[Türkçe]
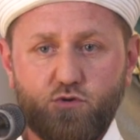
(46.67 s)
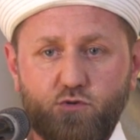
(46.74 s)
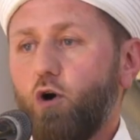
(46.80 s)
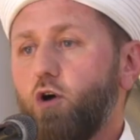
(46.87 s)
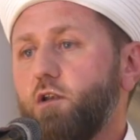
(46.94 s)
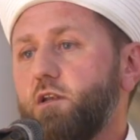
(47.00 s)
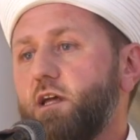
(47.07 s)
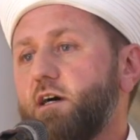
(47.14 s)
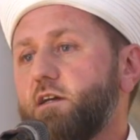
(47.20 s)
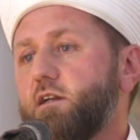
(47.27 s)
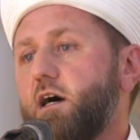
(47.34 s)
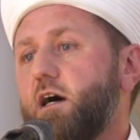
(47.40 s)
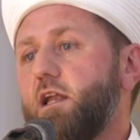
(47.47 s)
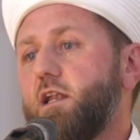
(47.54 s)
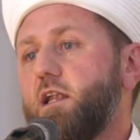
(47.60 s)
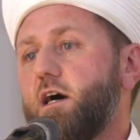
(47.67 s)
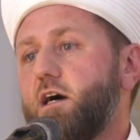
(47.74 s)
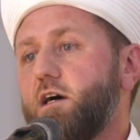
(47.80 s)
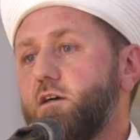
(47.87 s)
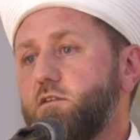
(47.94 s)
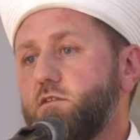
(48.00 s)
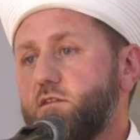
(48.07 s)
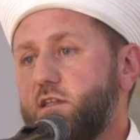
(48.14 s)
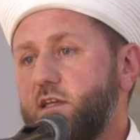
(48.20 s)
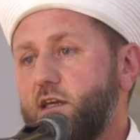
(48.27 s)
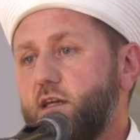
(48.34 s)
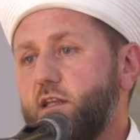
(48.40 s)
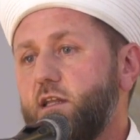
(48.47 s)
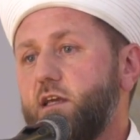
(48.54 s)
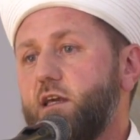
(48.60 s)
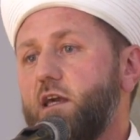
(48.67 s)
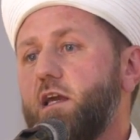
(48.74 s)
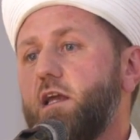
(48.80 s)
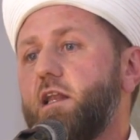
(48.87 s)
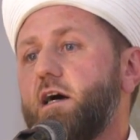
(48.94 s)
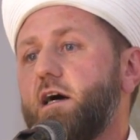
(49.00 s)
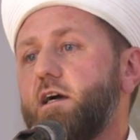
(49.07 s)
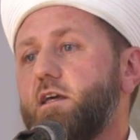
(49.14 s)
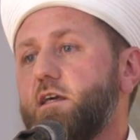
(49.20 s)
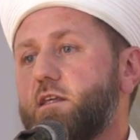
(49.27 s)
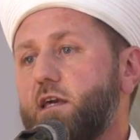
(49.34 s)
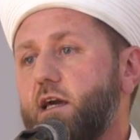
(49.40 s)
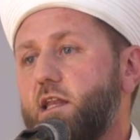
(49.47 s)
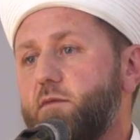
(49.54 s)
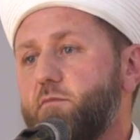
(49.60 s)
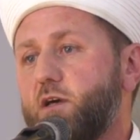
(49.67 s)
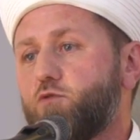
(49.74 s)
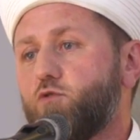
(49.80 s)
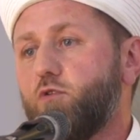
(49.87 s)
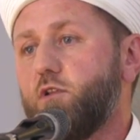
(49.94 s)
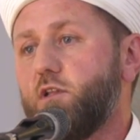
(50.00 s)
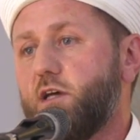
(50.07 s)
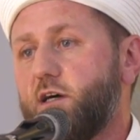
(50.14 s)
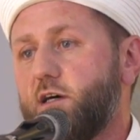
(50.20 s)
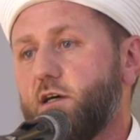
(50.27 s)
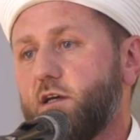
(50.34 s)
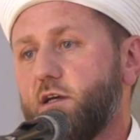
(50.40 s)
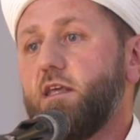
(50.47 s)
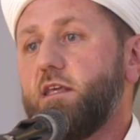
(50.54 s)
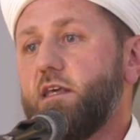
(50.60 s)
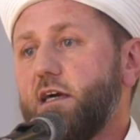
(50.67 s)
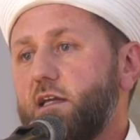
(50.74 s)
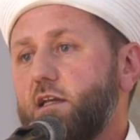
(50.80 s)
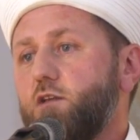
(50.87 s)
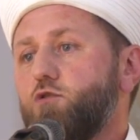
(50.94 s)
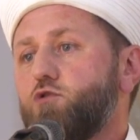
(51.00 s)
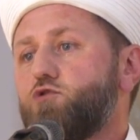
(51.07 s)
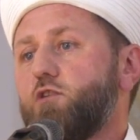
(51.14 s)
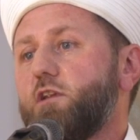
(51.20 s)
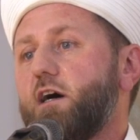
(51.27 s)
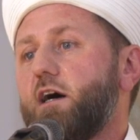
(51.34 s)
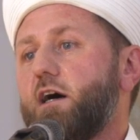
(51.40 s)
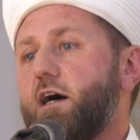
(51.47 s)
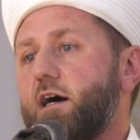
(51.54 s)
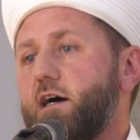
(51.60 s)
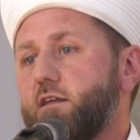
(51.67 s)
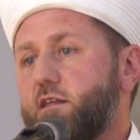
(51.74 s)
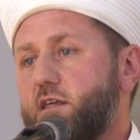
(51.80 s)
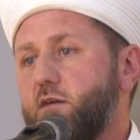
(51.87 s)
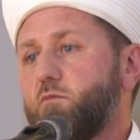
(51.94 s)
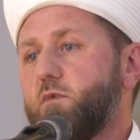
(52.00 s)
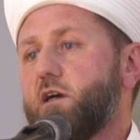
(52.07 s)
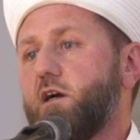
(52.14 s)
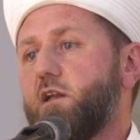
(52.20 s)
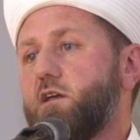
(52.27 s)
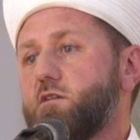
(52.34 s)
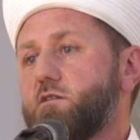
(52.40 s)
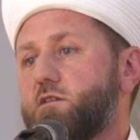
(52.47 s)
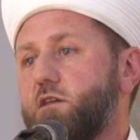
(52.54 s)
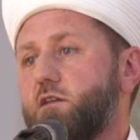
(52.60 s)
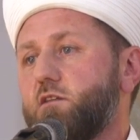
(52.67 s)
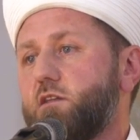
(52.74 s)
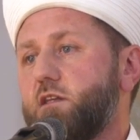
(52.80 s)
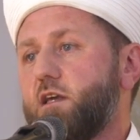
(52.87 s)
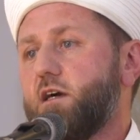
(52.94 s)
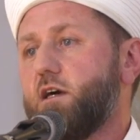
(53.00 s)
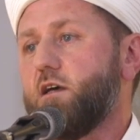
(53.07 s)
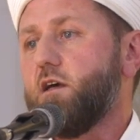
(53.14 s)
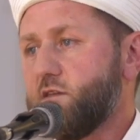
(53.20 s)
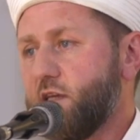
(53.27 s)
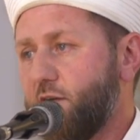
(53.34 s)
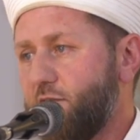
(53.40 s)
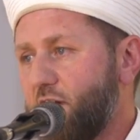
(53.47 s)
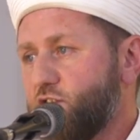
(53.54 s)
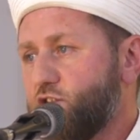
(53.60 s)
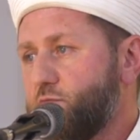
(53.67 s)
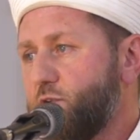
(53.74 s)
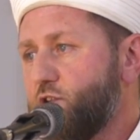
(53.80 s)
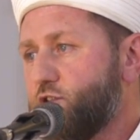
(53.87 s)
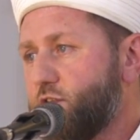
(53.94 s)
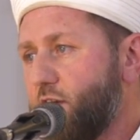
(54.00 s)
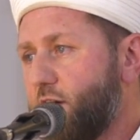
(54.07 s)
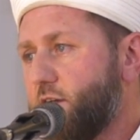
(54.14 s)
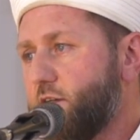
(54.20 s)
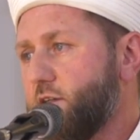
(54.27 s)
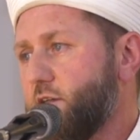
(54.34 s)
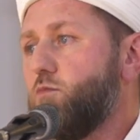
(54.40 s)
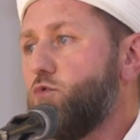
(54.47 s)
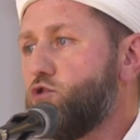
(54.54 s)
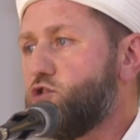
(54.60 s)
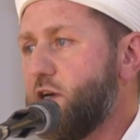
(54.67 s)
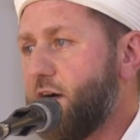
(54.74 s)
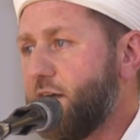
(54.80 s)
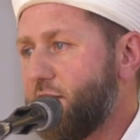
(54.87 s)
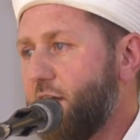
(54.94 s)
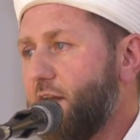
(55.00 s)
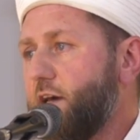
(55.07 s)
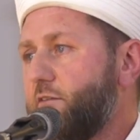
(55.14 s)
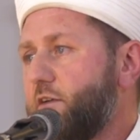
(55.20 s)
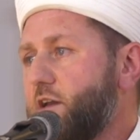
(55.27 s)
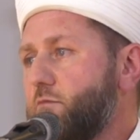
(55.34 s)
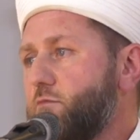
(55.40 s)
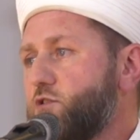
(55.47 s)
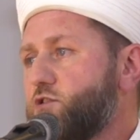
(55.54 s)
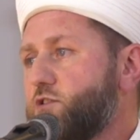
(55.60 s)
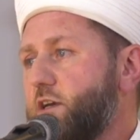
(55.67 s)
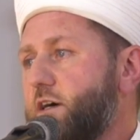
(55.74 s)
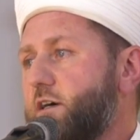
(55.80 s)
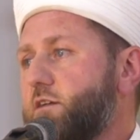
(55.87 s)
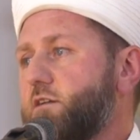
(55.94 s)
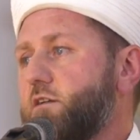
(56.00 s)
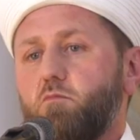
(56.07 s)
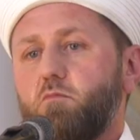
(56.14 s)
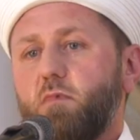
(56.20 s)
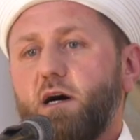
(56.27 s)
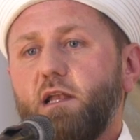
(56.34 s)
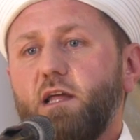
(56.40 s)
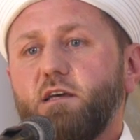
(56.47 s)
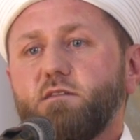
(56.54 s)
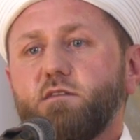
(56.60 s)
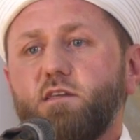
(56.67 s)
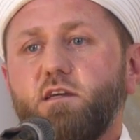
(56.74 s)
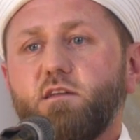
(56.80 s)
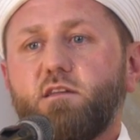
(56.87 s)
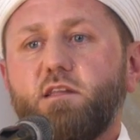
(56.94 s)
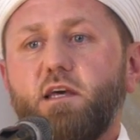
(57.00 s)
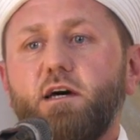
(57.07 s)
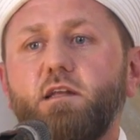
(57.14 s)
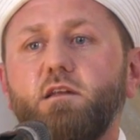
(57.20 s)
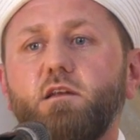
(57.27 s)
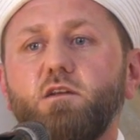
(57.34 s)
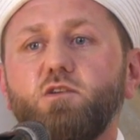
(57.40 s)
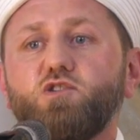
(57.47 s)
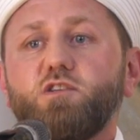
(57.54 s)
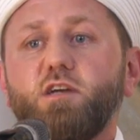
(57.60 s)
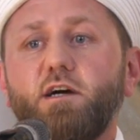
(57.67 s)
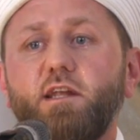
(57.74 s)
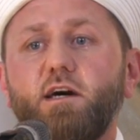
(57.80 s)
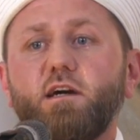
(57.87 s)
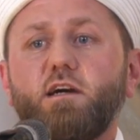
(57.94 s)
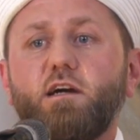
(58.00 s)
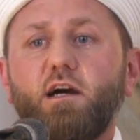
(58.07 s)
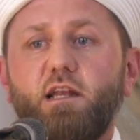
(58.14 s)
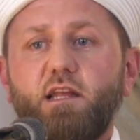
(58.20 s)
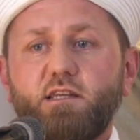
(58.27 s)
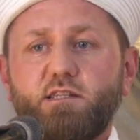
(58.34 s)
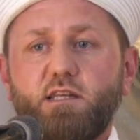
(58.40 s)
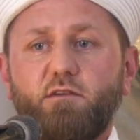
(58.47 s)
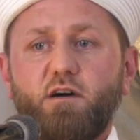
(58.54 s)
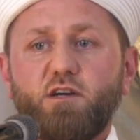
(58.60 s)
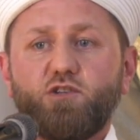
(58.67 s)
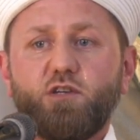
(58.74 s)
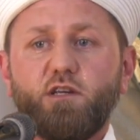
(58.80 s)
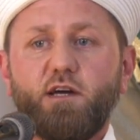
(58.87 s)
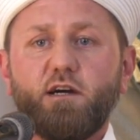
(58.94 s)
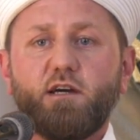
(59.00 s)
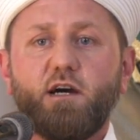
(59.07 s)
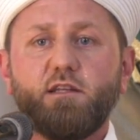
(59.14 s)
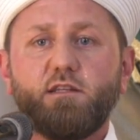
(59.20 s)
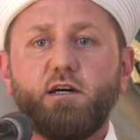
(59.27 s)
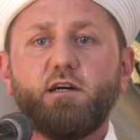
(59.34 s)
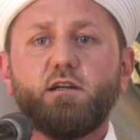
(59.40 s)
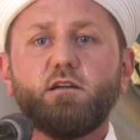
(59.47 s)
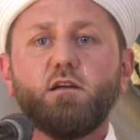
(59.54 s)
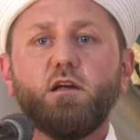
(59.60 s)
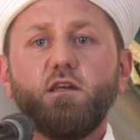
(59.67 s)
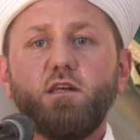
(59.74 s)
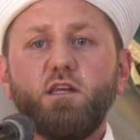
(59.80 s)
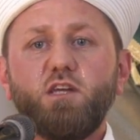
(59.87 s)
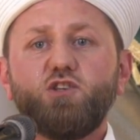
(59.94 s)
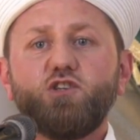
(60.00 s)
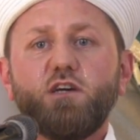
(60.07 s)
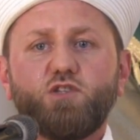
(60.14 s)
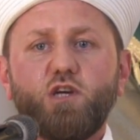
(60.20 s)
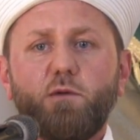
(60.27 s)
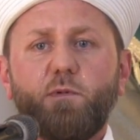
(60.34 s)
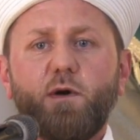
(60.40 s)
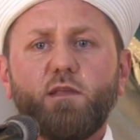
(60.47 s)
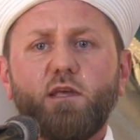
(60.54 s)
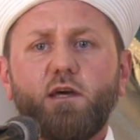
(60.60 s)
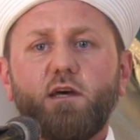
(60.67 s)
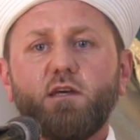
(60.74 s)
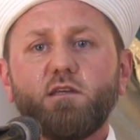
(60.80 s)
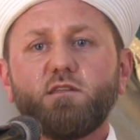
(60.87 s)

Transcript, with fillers: Onlar Allah'ın dini ilahi kelimetullah yeryüzüne hakim kılınsın diye savaşmışlar, mücadele vermişler. Malazgirt'ten Çanakkale Savaşı'na kadar nice cephede